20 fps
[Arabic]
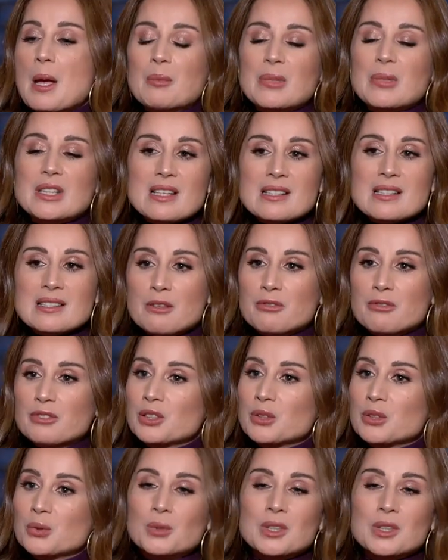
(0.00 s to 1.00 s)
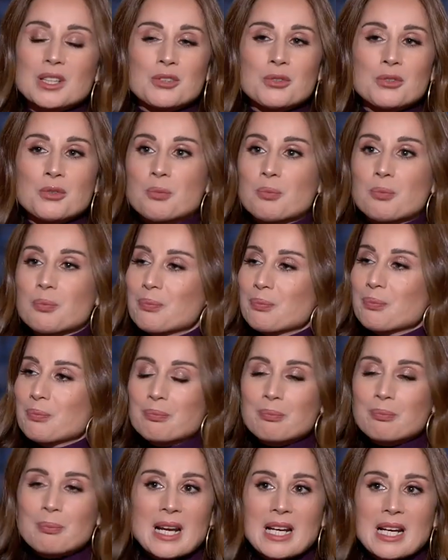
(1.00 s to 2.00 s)
بتاسف اني اقول انه
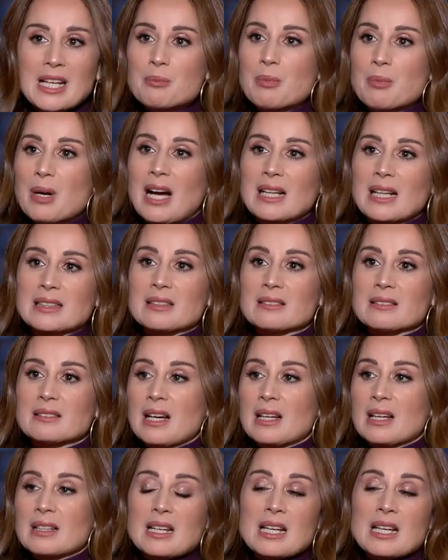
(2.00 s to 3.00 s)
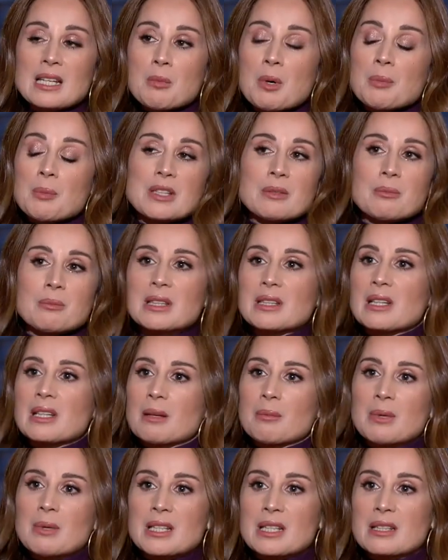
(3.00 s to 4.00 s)
ما رح يبقى حدا تحت انا ما بتمنى
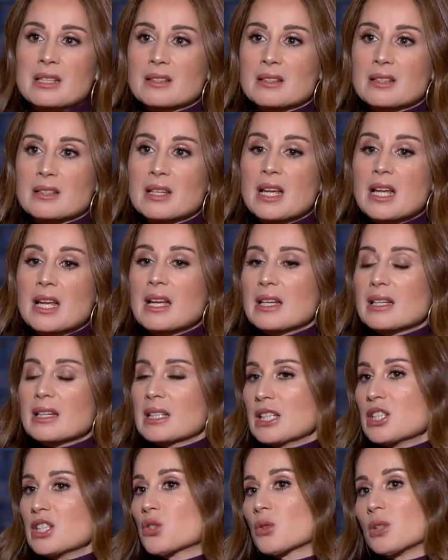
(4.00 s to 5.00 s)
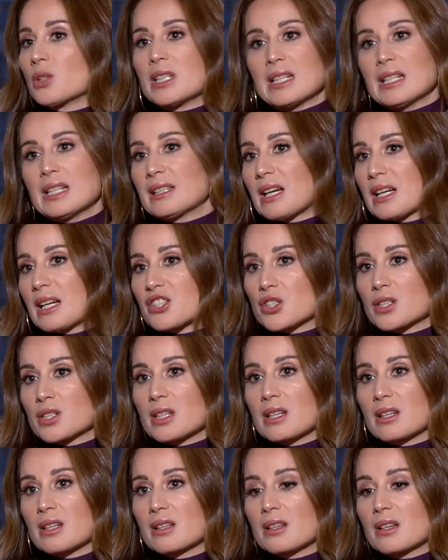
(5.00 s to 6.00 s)
لبناتي يعيشوا اللي نحن عشناه